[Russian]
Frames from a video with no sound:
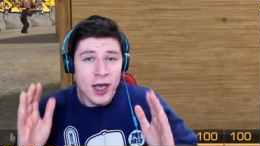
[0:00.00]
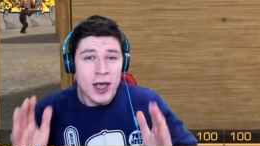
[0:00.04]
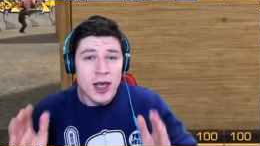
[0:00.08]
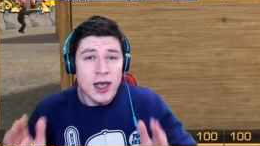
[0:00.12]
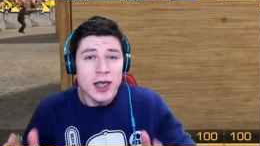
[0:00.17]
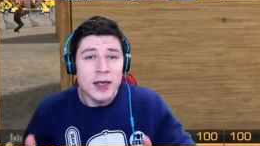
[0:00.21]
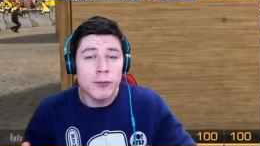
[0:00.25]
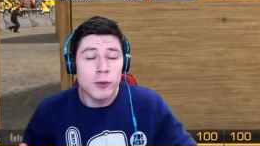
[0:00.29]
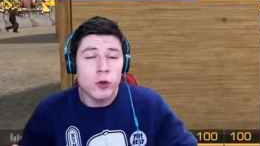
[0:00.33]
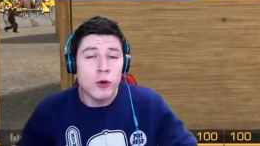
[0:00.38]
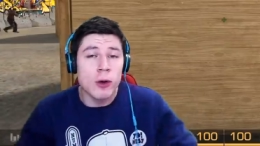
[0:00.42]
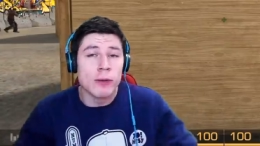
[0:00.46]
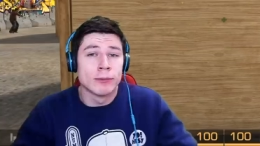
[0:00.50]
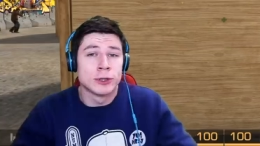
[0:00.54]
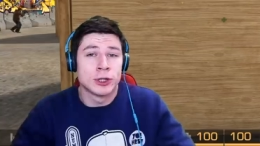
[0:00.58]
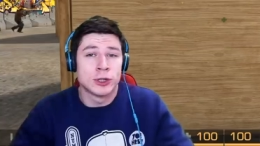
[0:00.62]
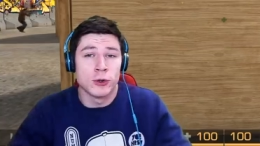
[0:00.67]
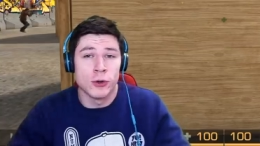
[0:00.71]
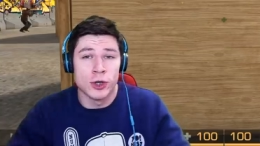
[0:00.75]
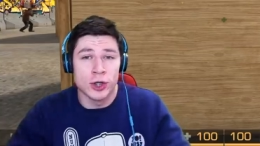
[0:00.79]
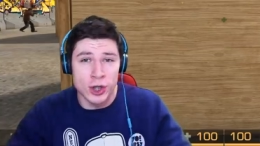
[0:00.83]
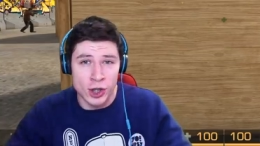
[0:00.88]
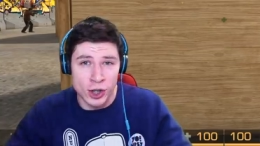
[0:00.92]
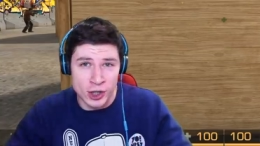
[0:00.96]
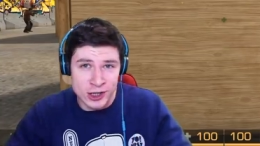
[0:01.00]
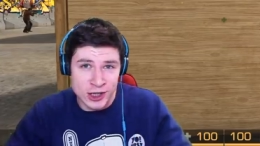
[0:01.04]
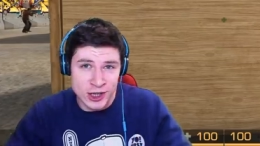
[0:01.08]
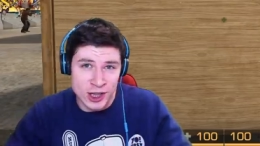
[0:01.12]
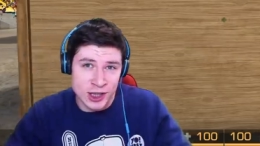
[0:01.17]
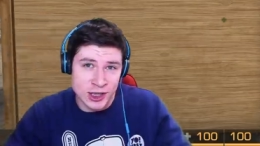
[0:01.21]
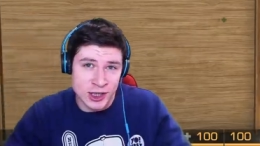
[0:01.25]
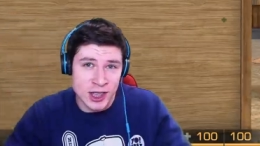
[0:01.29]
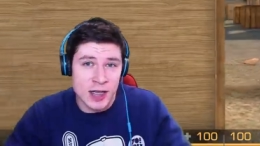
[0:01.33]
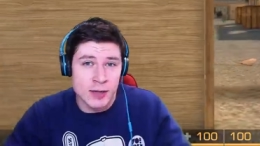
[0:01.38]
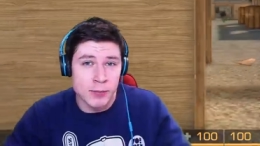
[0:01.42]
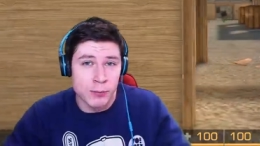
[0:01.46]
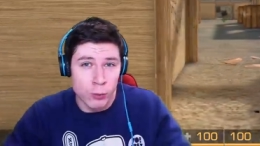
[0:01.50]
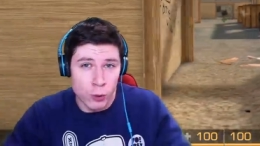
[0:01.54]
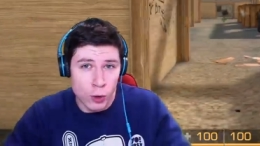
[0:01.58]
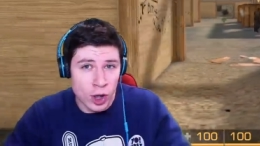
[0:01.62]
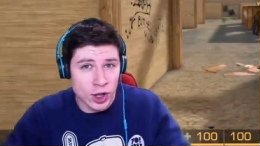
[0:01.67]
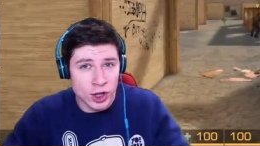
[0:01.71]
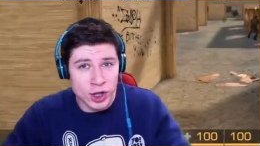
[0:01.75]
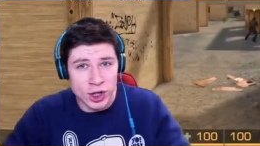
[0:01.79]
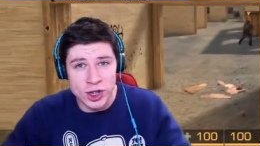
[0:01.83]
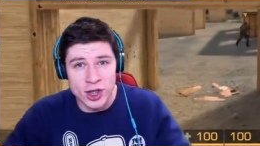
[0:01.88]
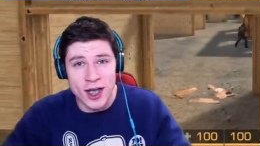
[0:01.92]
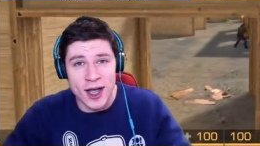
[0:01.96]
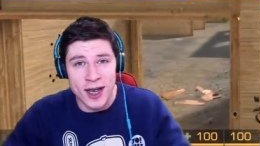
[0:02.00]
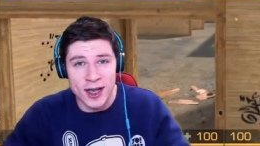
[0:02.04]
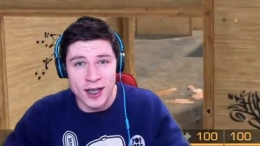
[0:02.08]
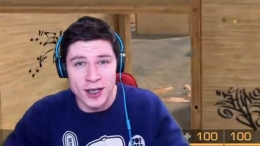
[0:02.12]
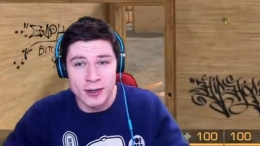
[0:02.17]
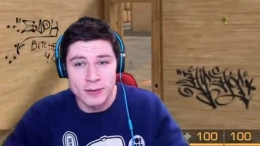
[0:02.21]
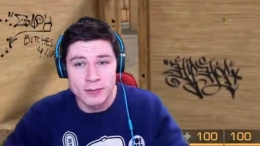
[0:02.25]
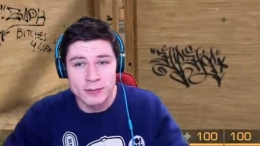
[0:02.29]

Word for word: и могу вам все это рассказать более детально.